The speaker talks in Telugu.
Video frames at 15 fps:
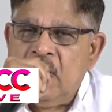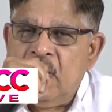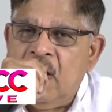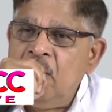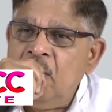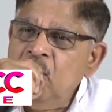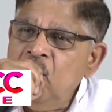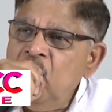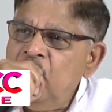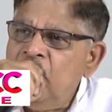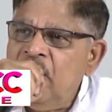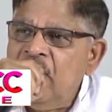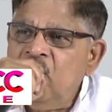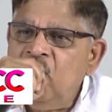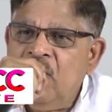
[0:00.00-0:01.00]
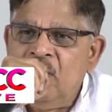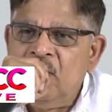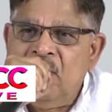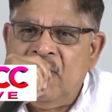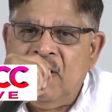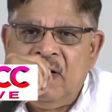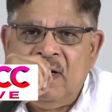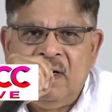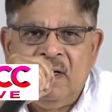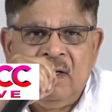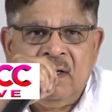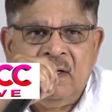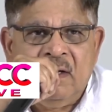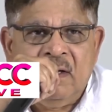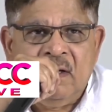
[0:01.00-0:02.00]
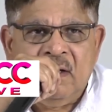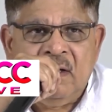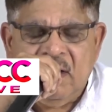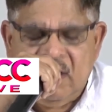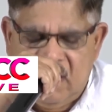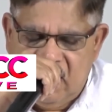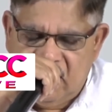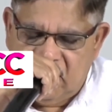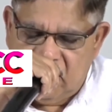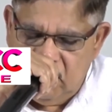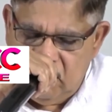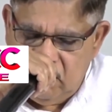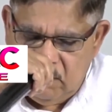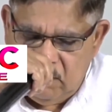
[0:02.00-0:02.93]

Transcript: రామ్ గోపాల్ వర్మ అనే అతడు